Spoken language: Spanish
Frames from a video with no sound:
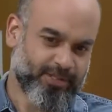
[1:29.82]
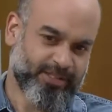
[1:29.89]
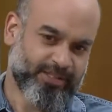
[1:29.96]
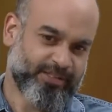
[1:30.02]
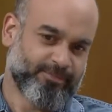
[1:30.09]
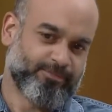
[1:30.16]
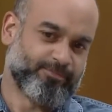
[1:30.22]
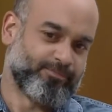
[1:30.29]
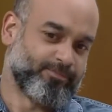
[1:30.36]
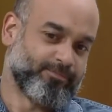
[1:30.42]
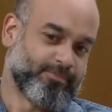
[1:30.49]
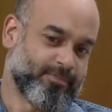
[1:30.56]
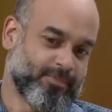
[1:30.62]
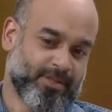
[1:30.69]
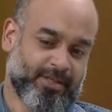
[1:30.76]
eh,
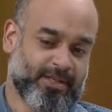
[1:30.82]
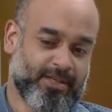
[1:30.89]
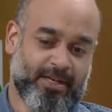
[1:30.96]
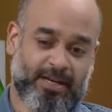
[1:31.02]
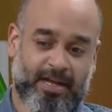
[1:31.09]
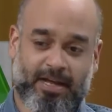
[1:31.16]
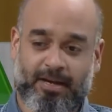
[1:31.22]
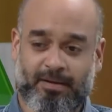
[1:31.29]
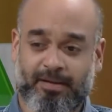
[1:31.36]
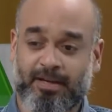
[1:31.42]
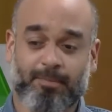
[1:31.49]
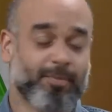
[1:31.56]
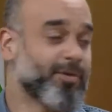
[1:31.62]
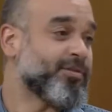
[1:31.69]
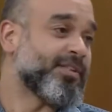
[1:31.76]
en,
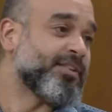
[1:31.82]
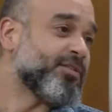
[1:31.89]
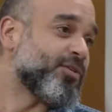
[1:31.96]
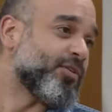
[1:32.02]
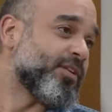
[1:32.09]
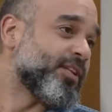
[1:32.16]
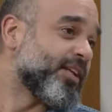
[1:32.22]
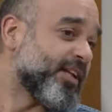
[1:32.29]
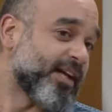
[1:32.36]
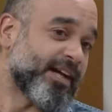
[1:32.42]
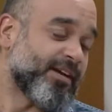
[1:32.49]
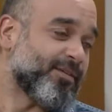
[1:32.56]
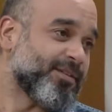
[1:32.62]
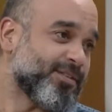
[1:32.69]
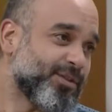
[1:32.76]
el proceso de la
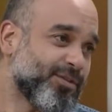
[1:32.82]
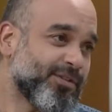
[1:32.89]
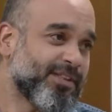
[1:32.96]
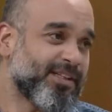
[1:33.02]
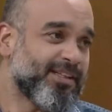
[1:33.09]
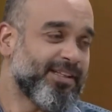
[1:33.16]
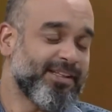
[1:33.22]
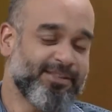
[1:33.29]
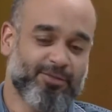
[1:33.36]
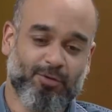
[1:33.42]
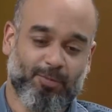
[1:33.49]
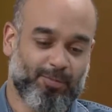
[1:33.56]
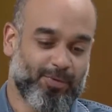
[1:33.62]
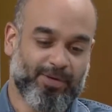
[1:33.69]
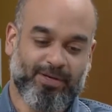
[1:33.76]
grabación del
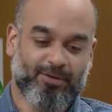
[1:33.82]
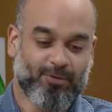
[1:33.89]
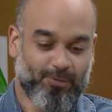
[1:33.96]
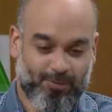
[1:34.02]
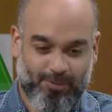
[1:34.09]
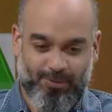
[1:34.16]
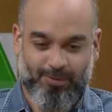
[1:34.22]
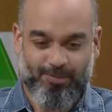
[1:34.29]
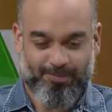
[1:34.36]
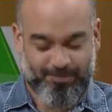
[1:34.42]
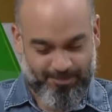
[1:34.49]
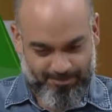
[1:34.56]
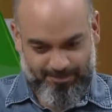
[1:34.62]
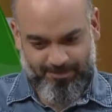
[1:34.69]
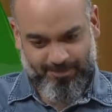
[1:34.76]
disco, pues hubo
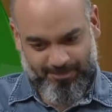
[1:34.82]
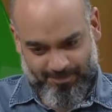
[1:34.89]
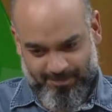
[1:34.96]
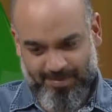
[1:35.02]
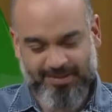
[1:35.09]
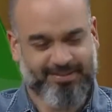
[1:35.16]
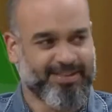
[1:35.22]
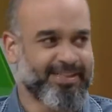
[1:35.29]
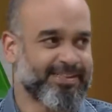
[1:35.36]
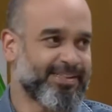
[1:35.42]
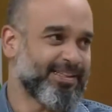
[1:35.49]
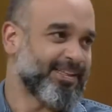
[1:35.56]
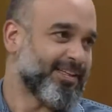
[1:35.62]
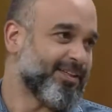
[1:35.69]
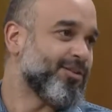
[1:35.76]

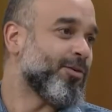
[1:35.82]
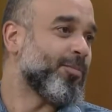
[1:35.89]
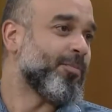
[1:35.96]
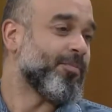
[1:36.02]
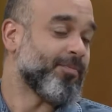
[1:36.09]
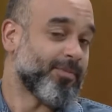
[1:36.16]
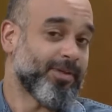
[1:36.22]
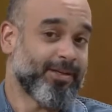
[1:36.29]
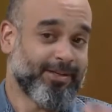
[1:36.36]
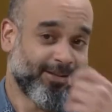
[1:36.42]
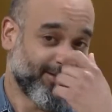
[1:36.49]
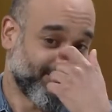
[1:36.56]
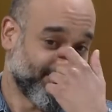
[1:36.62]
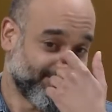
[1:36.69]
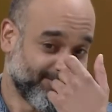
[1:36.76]
bastantes
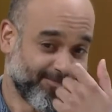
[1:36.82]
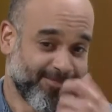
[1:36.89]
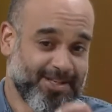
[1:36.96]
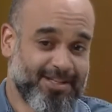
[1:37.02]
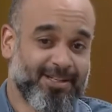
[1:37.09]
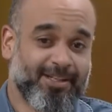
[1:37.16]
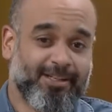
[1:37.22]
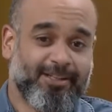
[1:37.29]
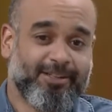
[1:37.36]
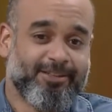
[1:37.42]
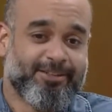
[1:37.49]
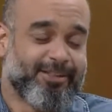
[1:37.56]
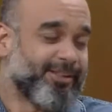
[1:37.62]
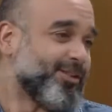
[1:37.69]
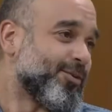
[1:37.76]
eh,
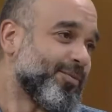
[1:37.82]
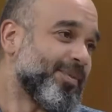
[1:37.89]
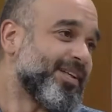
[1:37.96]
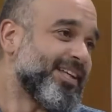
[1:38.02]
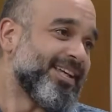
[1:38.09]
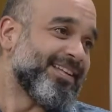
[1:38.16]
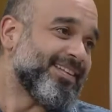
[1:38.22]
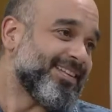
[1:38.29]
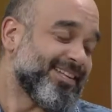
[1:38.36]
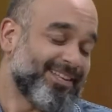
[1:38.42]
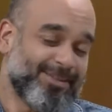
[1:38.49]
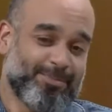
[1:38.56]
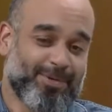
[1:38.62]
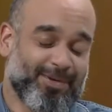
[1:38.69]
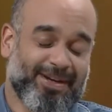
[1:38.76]
sí,
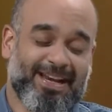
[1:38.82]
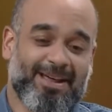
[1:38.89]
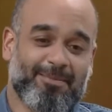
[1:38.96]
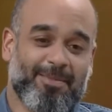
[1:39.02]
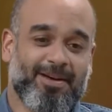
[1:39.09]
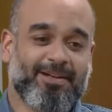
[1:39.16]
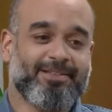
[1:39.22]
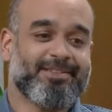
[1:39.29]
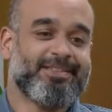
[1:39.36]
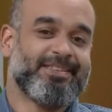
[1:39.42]
inconvenientes y problemas.